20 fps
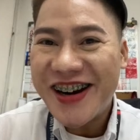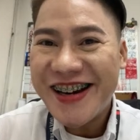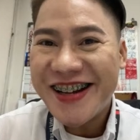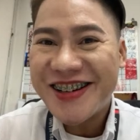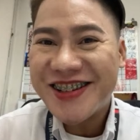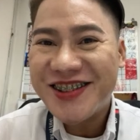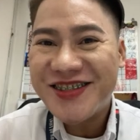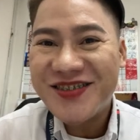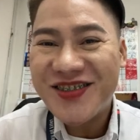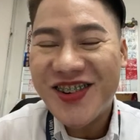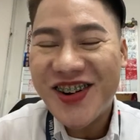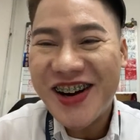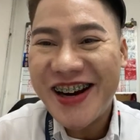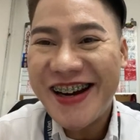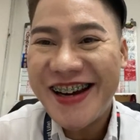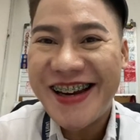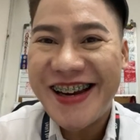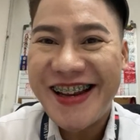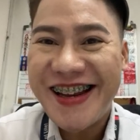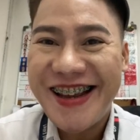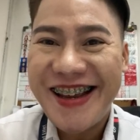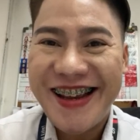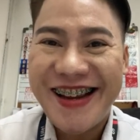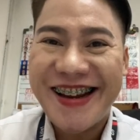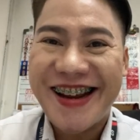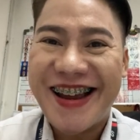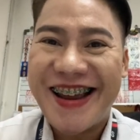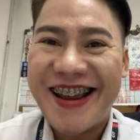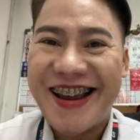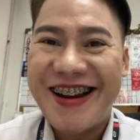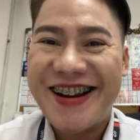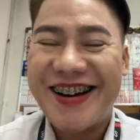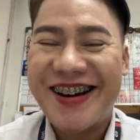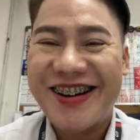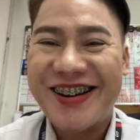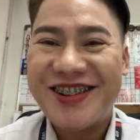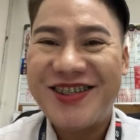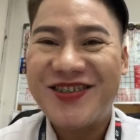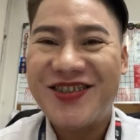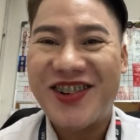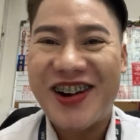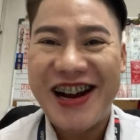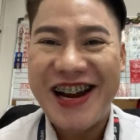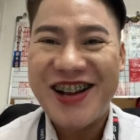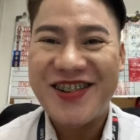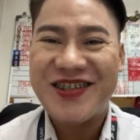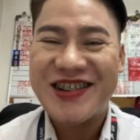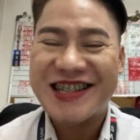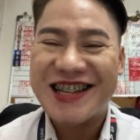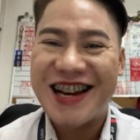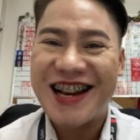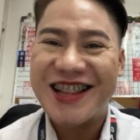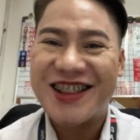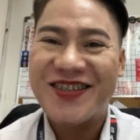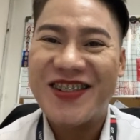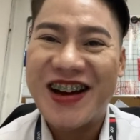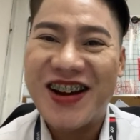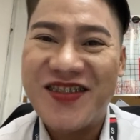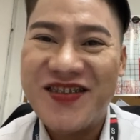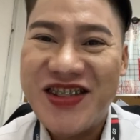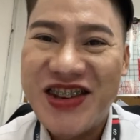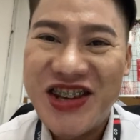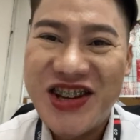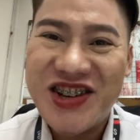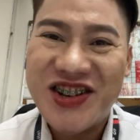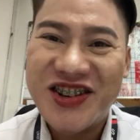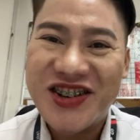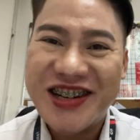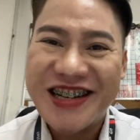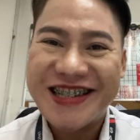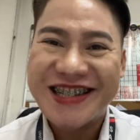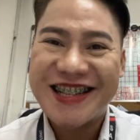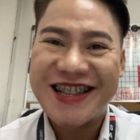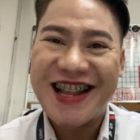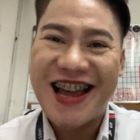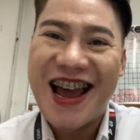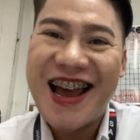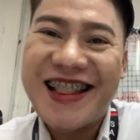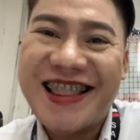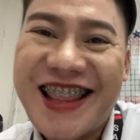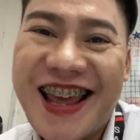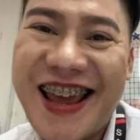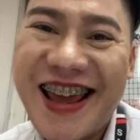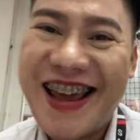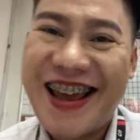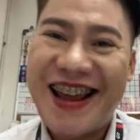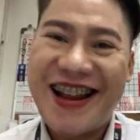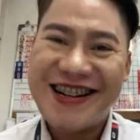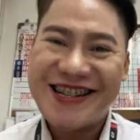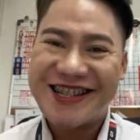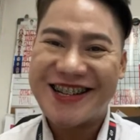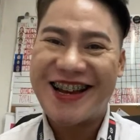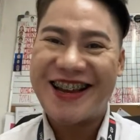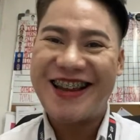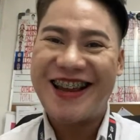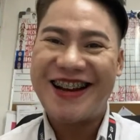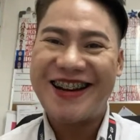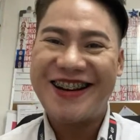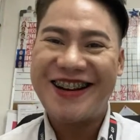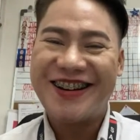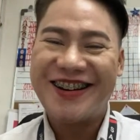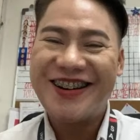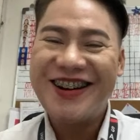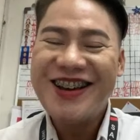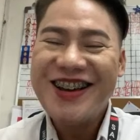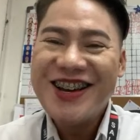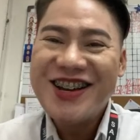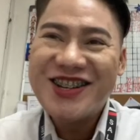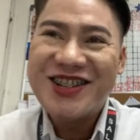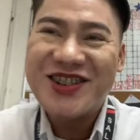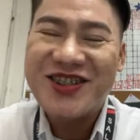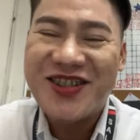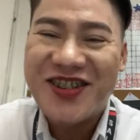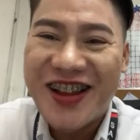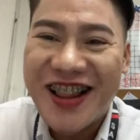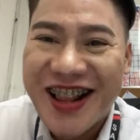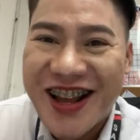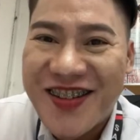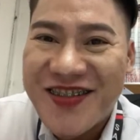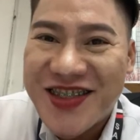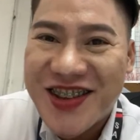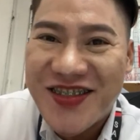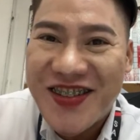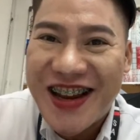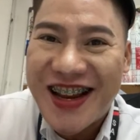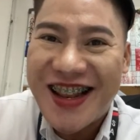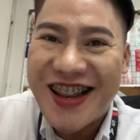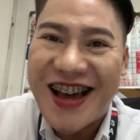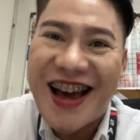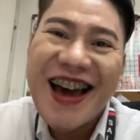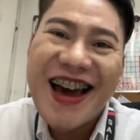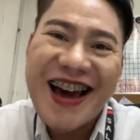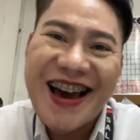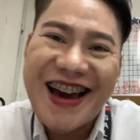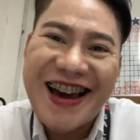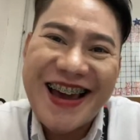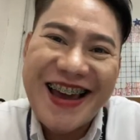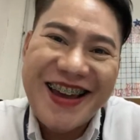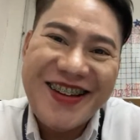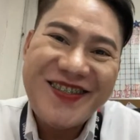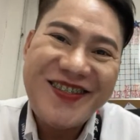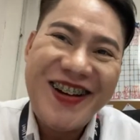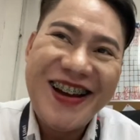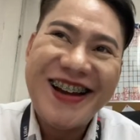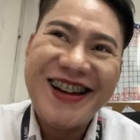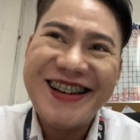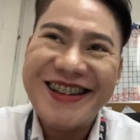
morning, good morning. Ayan no, good morning po sa lahat ng mga viewers natin. So ayan no, so welcome to my live.